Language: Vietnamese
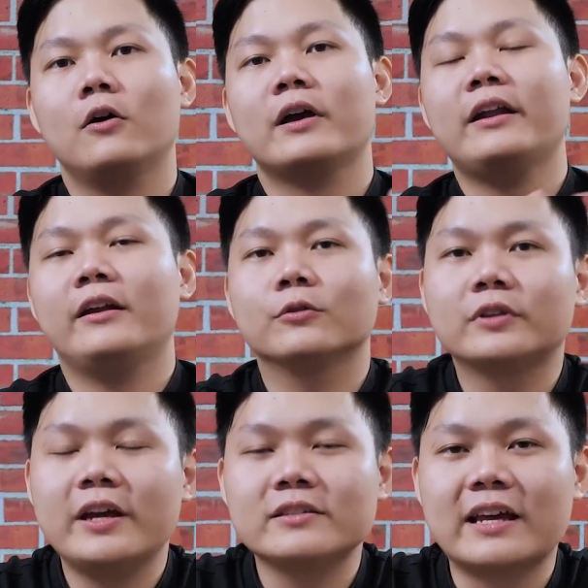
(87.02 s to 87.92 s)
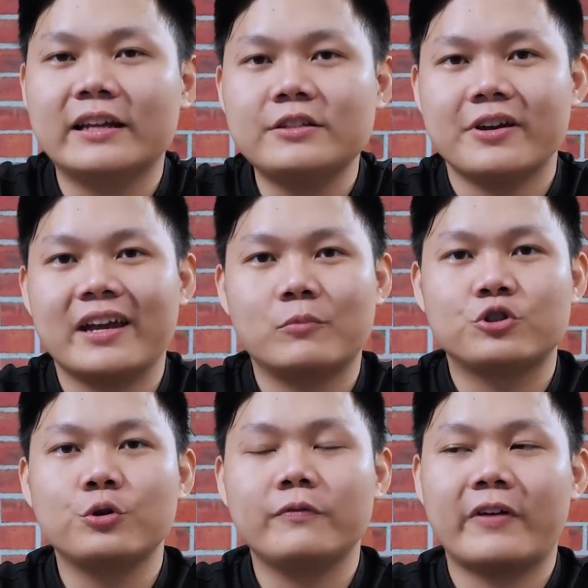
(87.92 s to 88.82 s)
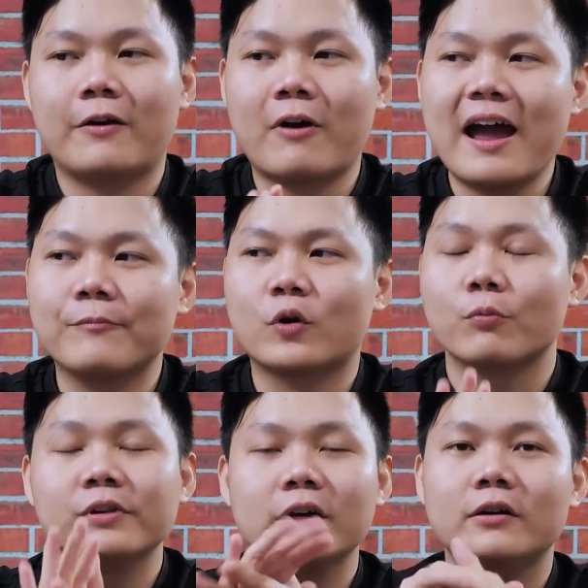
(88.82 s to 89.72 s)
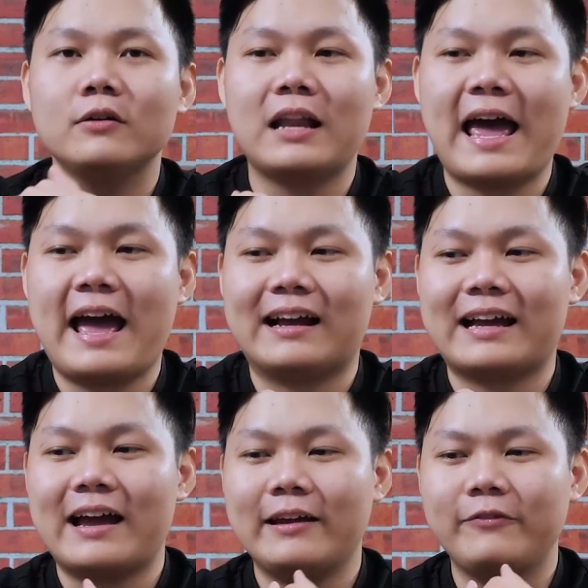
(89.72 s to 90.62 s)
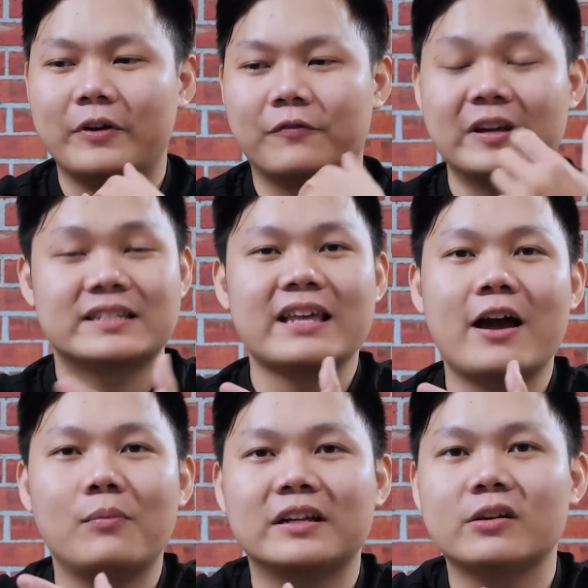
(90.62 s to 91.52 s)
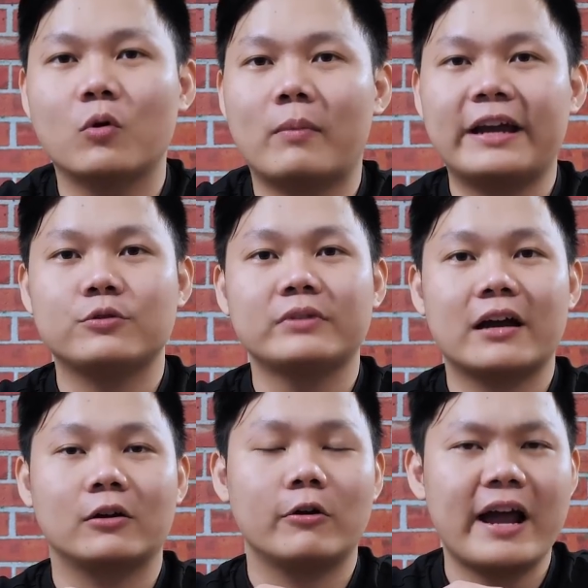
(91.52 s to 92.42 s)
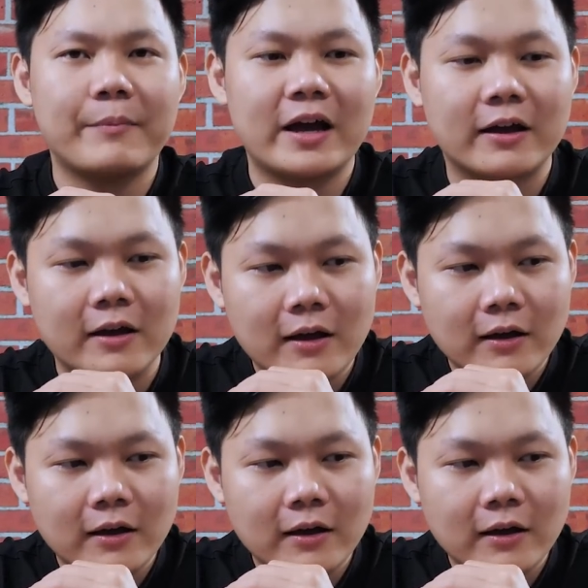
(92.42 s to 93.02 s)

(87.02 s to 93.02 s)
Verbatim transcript: Ok thì đầu tiên giải thích cho anh em một chút về RAM cũng như là cái việc vì sao mà trong bộ máy chúng ta cần có RAM ha.